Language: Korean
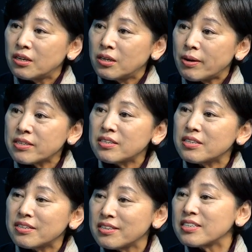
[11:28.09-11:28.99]
어,
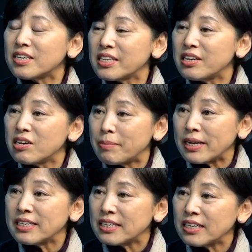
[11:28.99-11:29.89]
확실하게 제시가
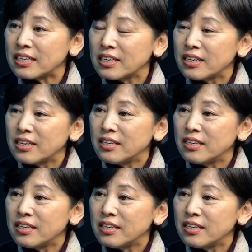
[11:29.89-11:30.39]
되어야만이